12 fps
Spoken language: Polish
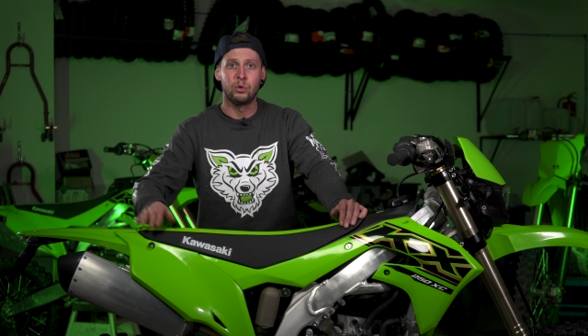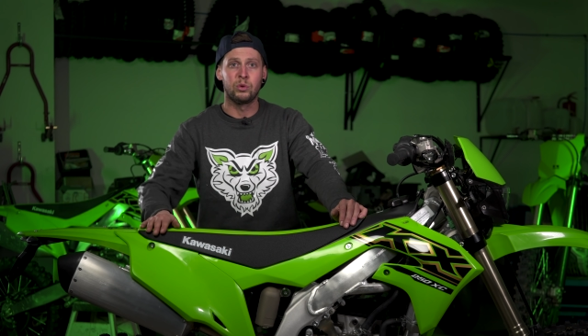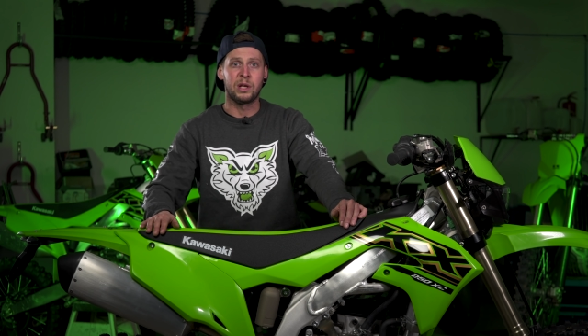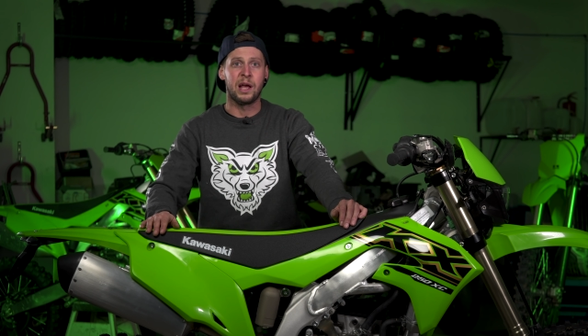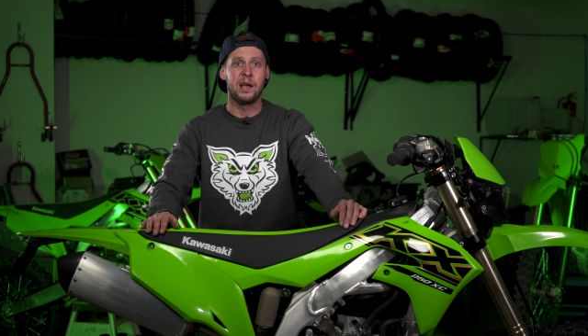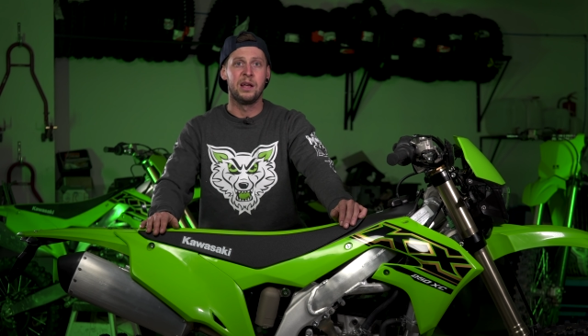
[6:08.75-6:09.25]

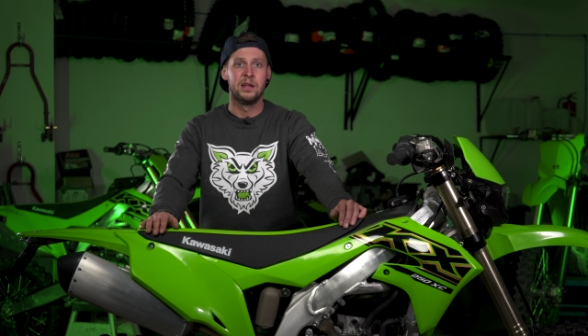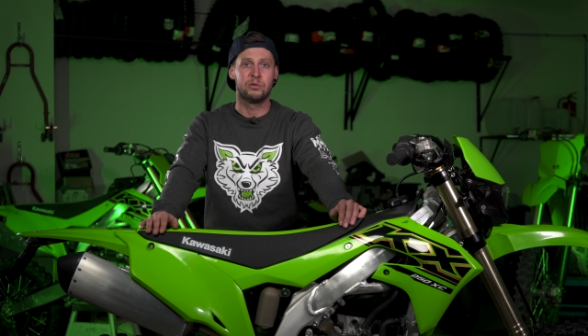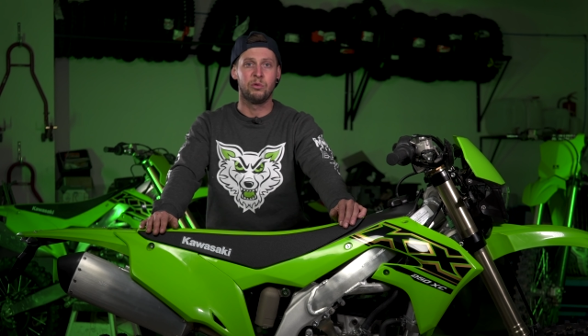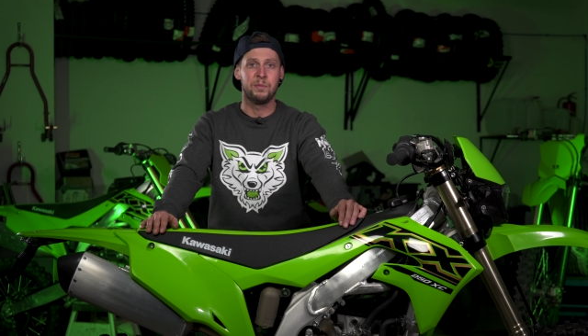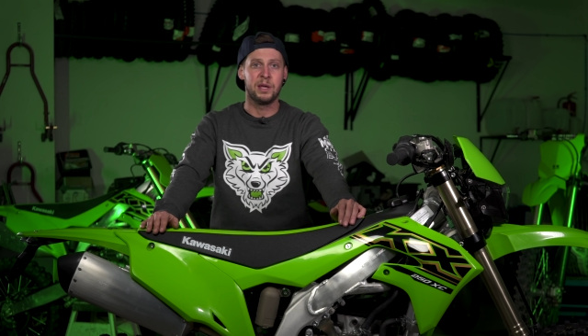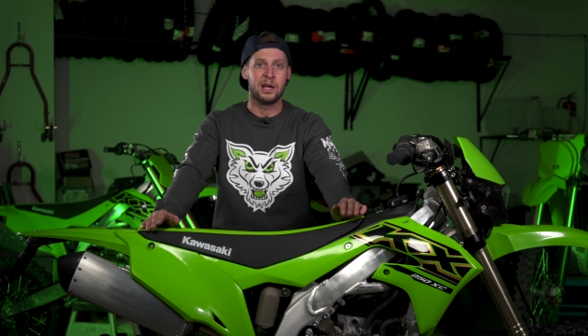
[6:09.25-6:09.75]
tutkę
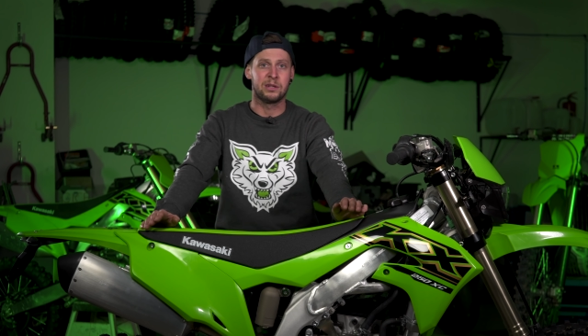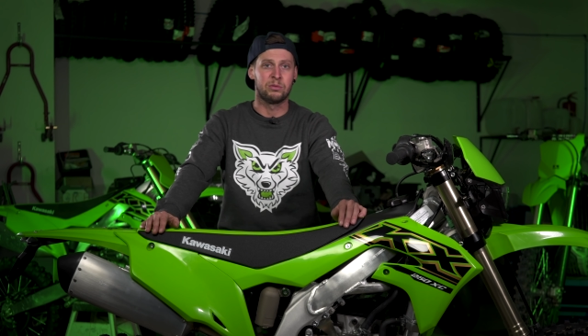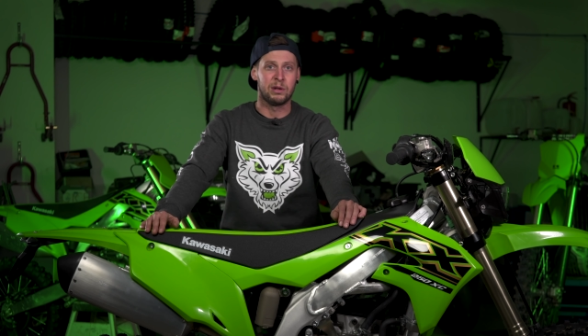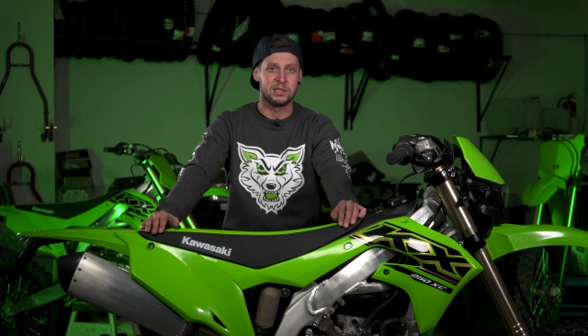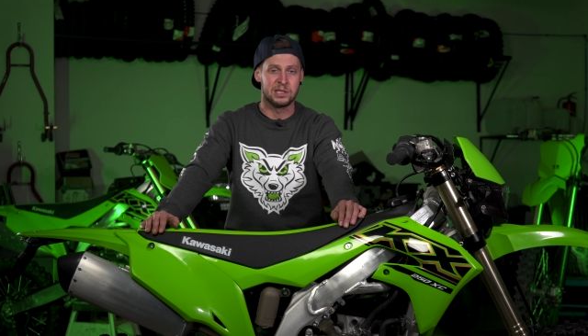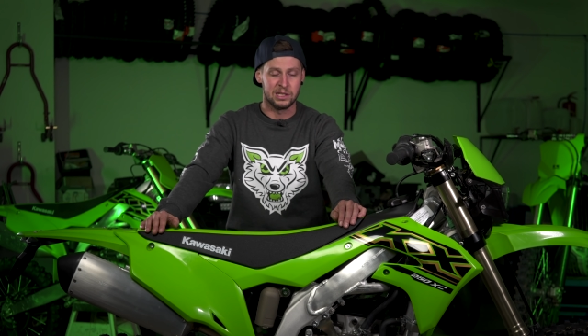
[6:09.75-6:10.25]
tłumika,
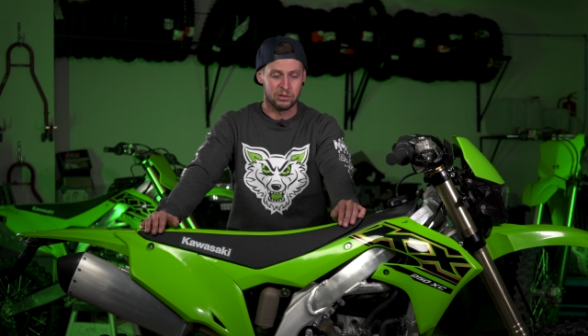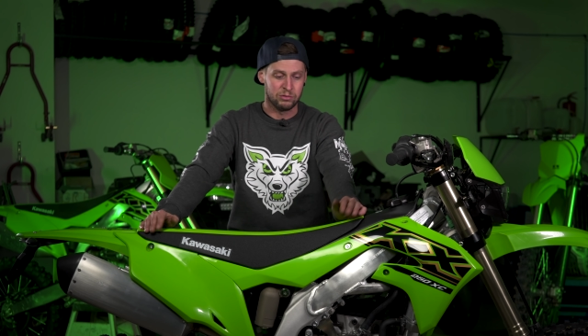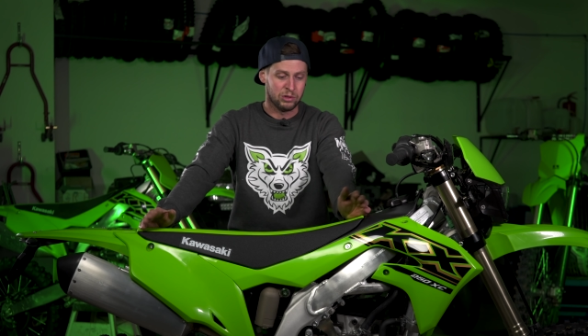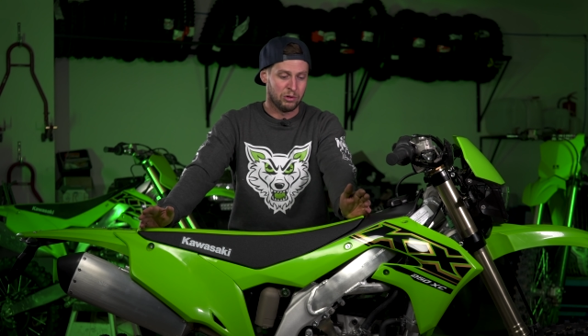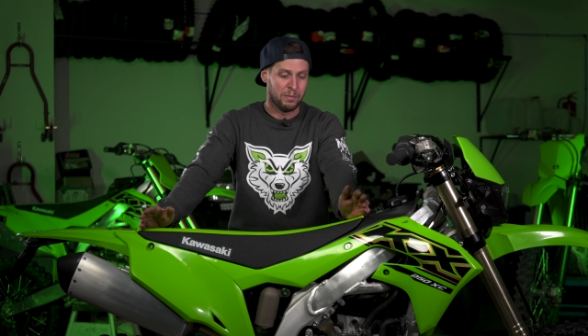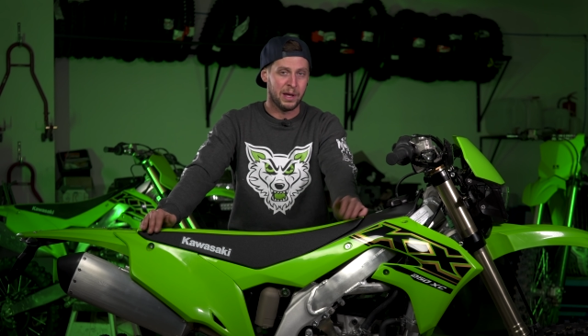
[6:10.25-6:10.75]
która jest na jedną
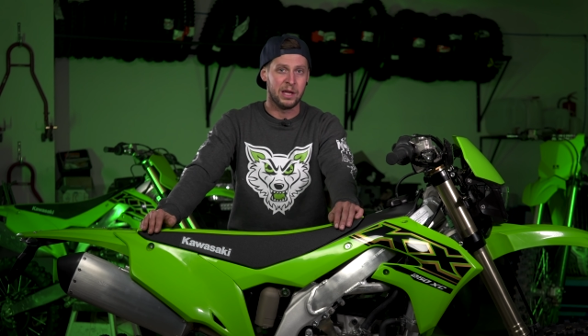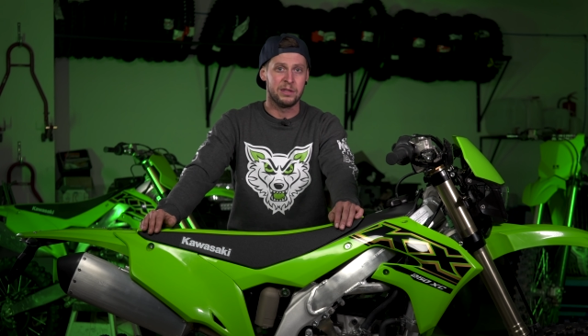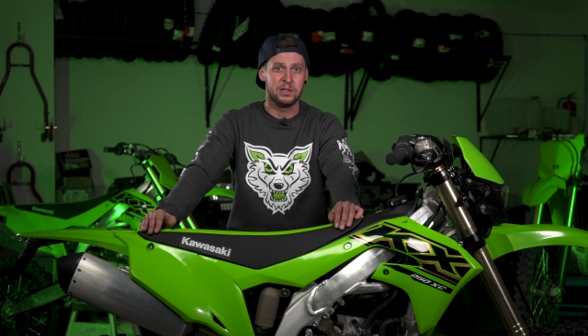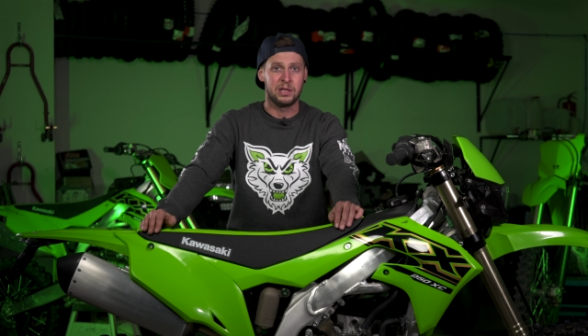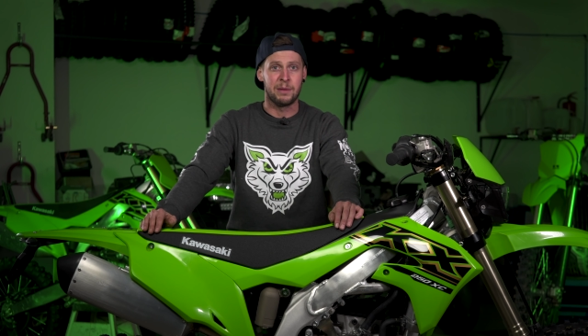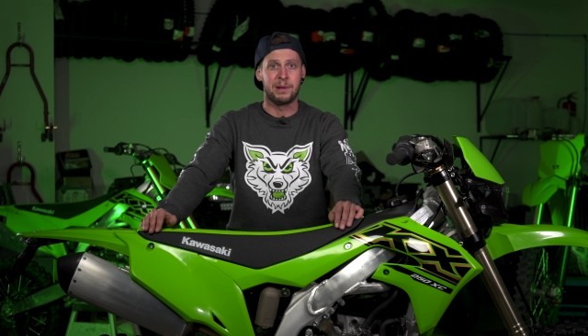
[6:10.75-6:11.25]
śrubę
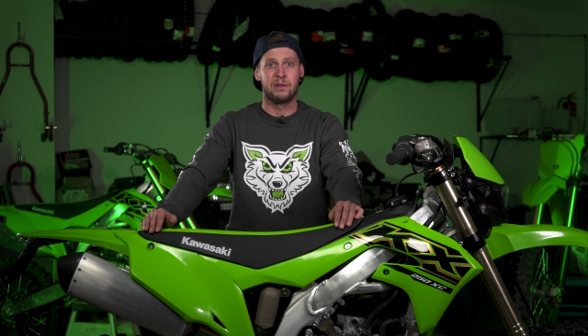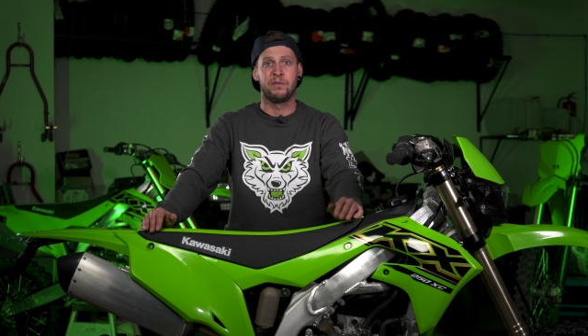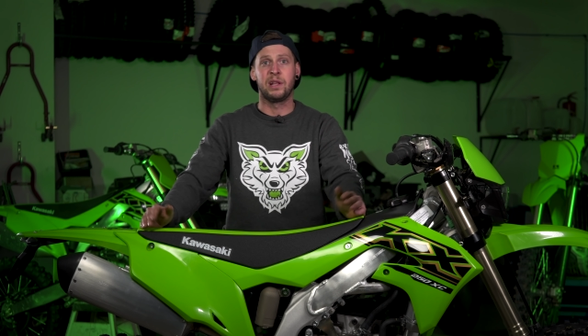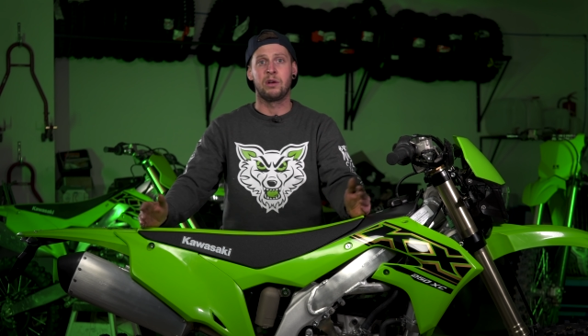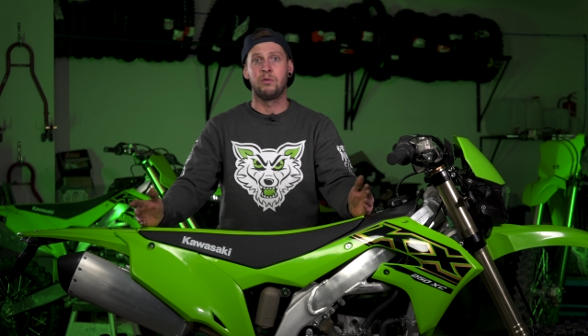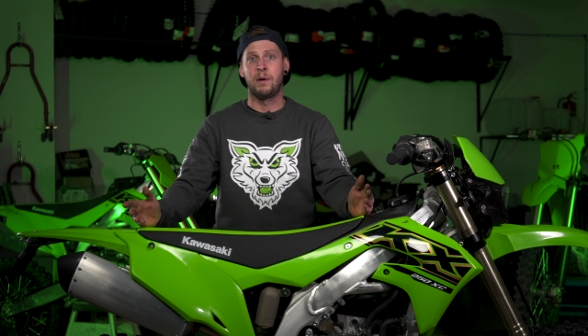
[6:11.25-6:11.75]
i temat wydechu